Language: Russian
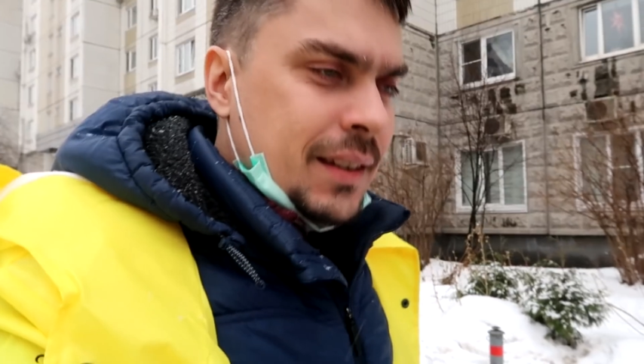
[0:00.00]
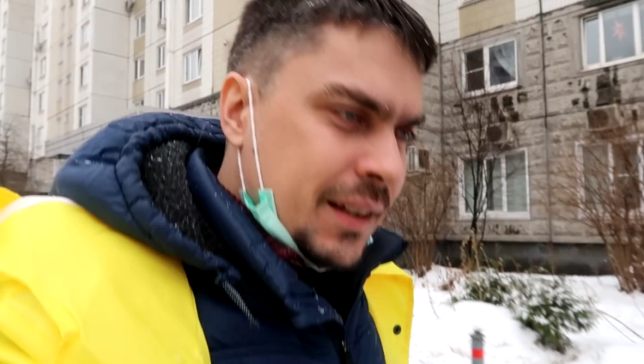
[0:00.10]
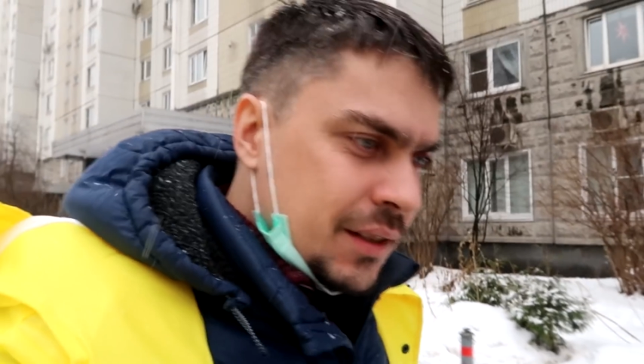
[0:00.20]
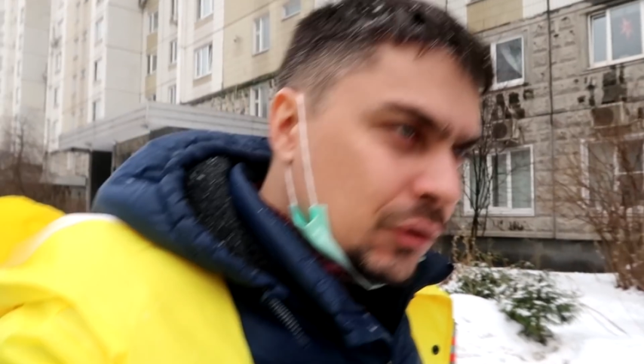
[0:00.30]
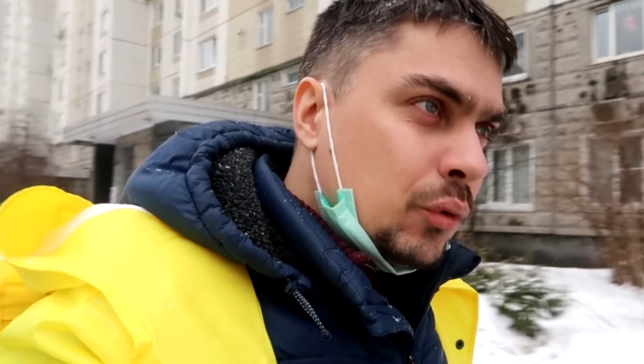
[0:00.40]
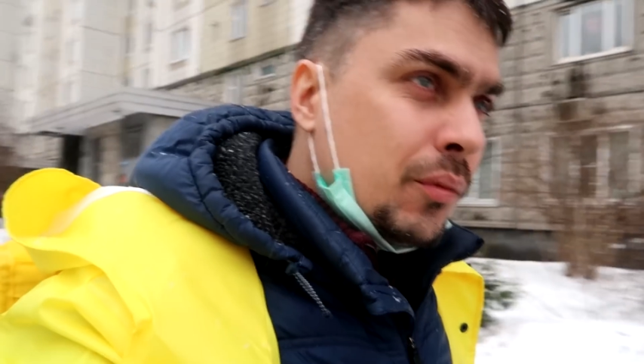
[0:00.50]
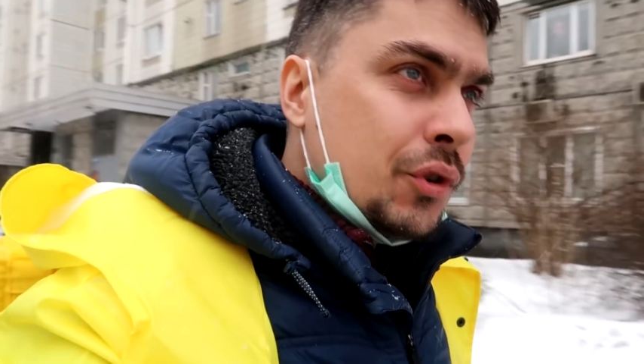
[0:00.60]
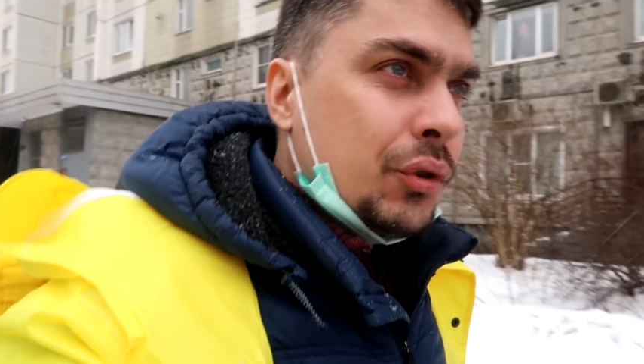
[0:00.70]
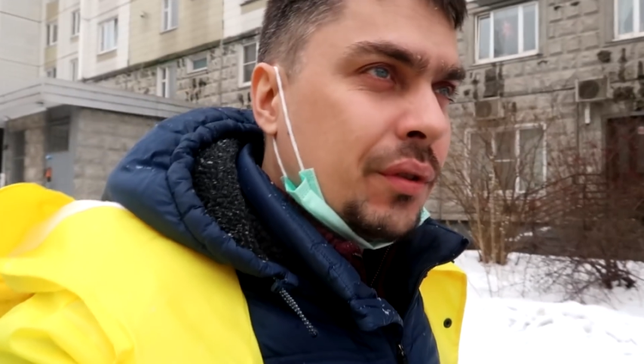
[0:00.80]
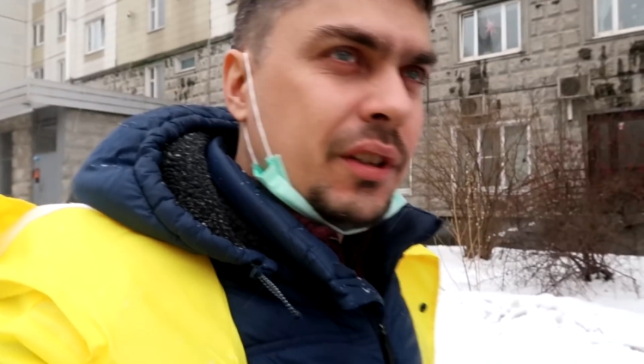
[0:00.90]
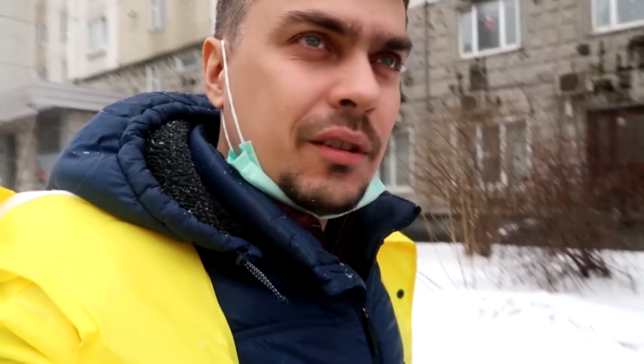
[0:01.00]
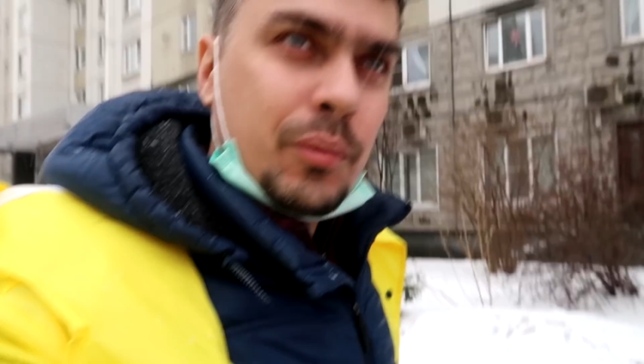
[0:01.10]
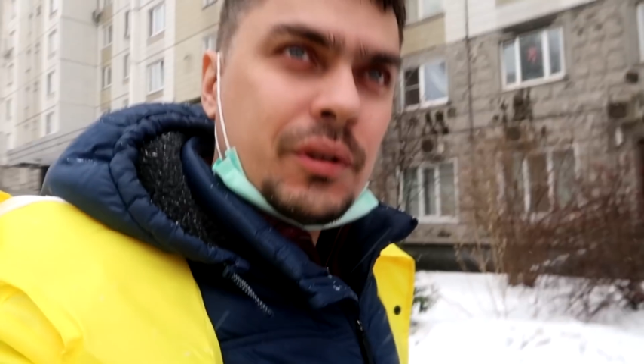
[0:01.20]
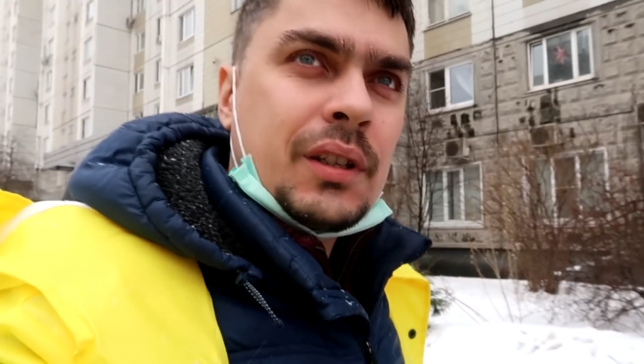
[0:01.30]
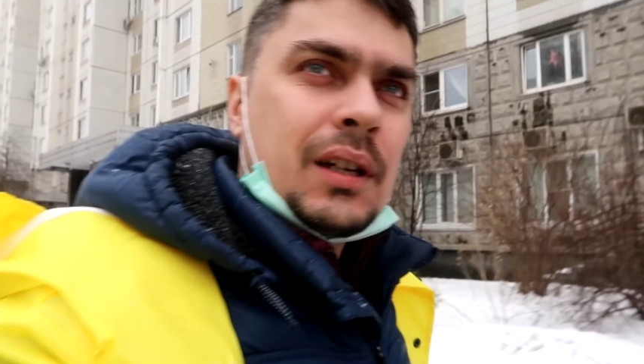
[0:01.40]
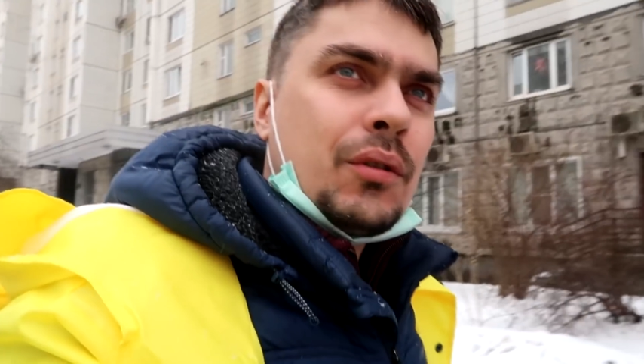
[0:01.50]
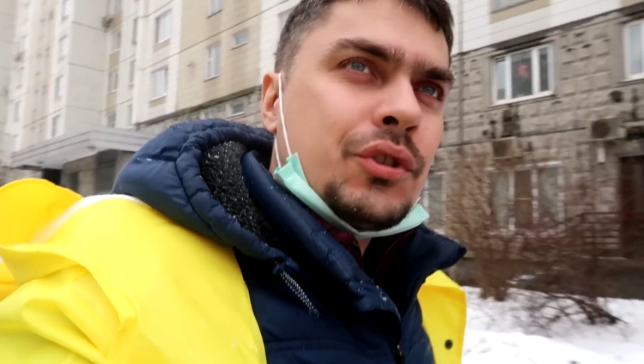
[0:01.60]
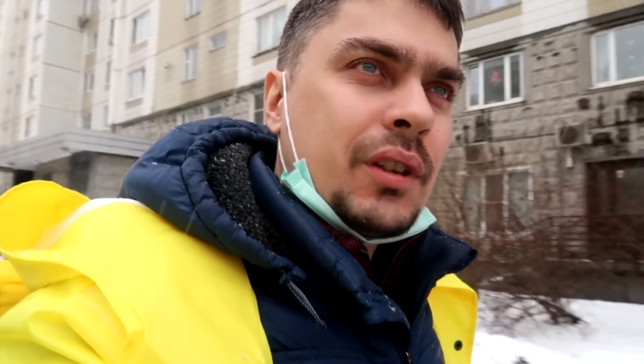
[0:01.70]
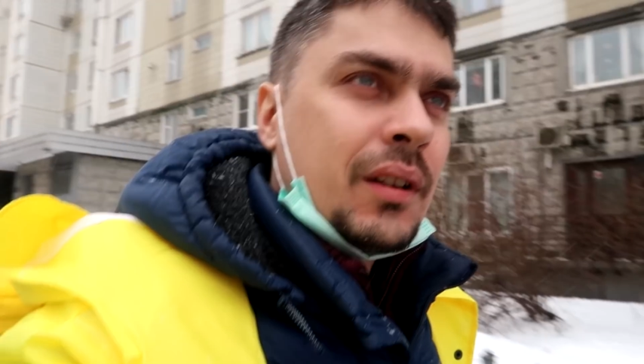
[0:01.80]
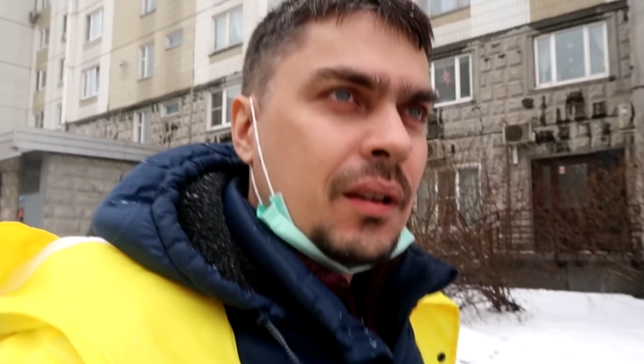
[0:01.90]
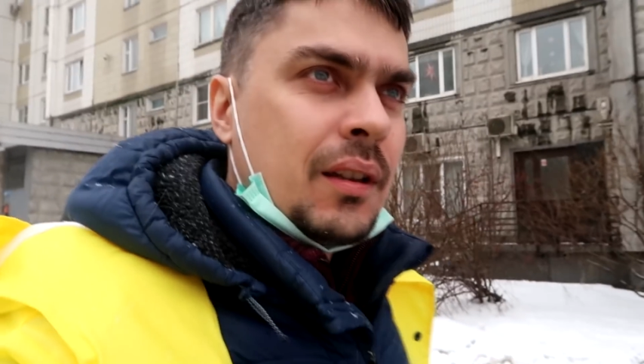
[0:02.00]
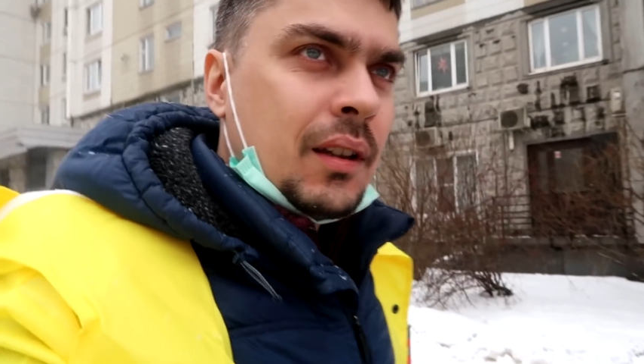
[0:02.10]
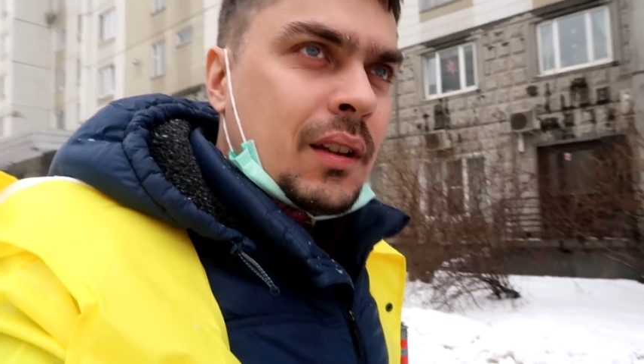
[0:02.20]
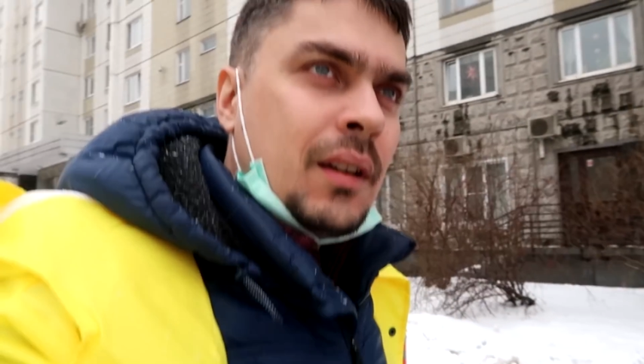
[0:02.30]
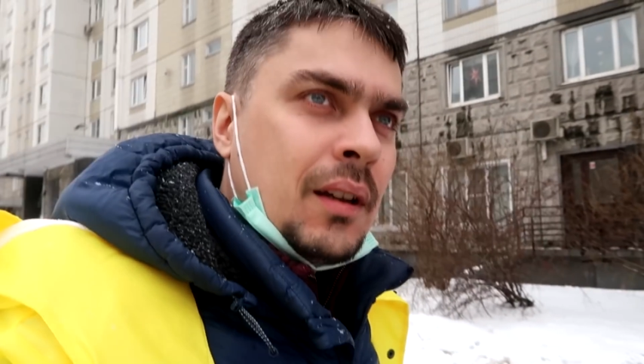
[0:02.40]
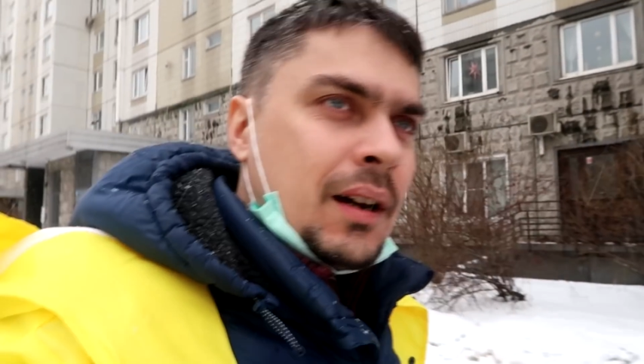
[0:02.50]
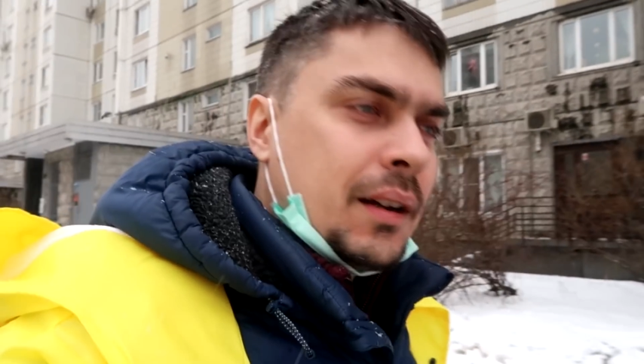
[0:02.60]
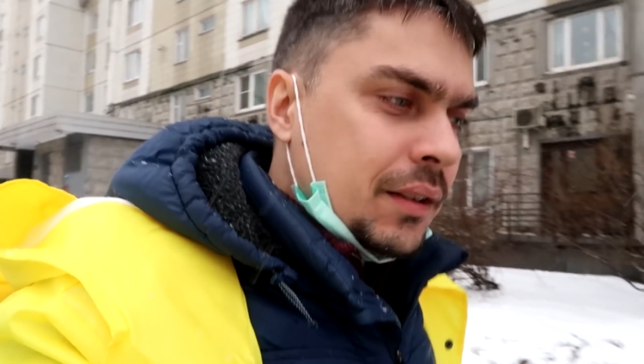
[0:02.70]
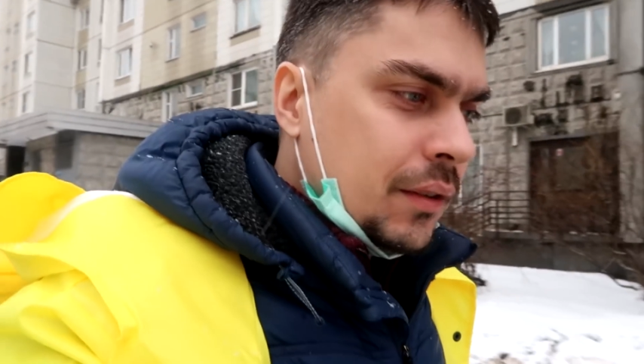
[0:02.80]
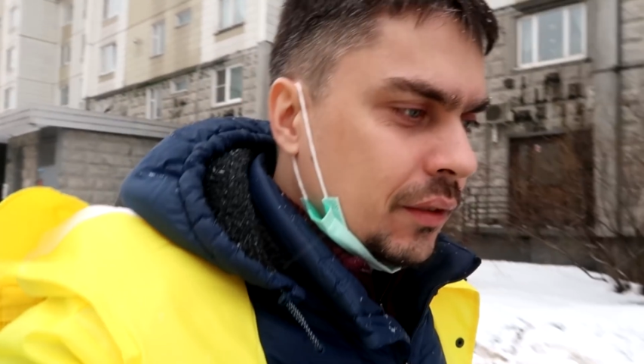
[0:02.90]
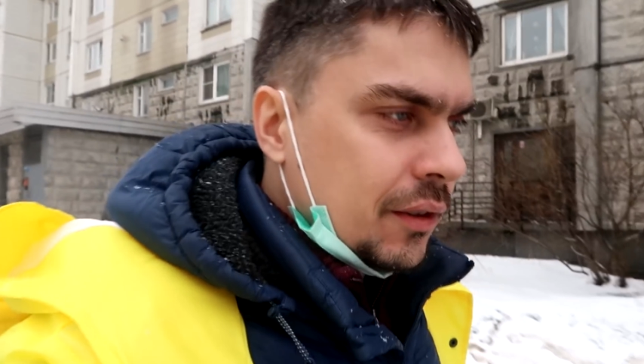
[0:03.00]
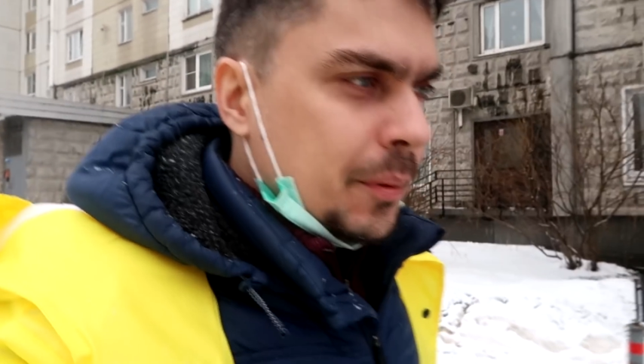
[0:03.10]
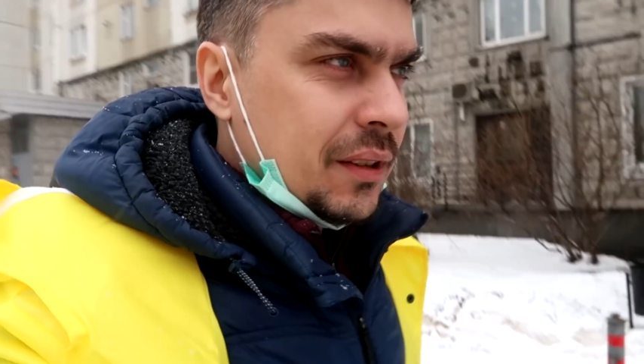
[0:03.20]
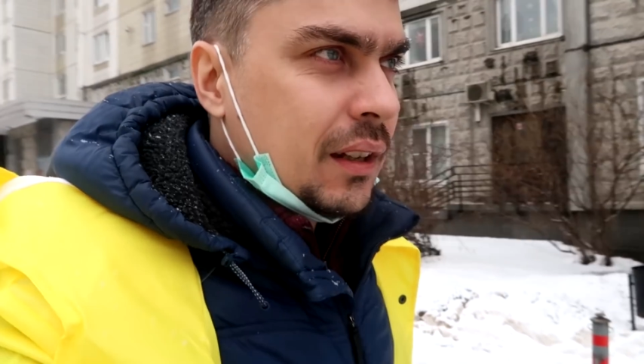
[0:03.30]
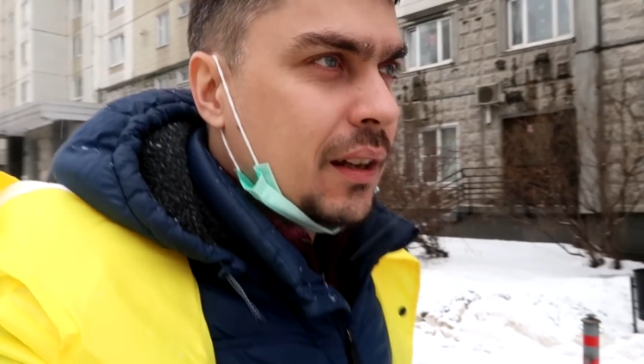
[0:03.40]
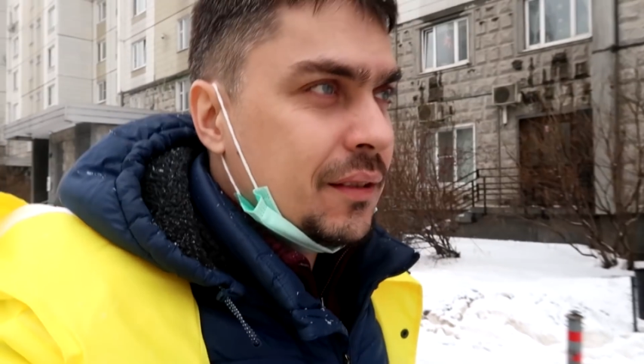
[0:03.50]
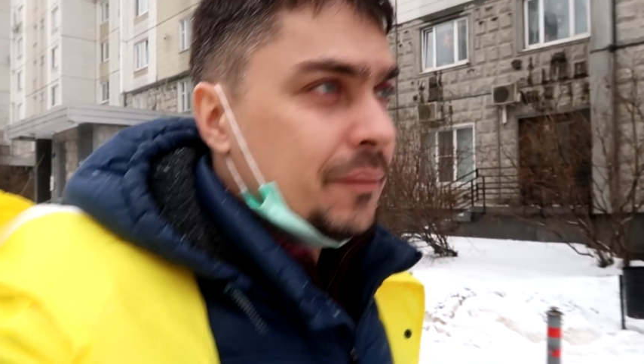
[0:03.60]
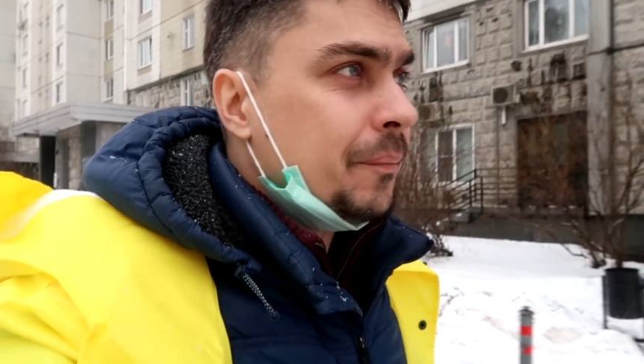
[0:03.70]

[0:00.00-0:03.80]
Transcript: И я не думаю, что здесь будет хорошая активность по заказам.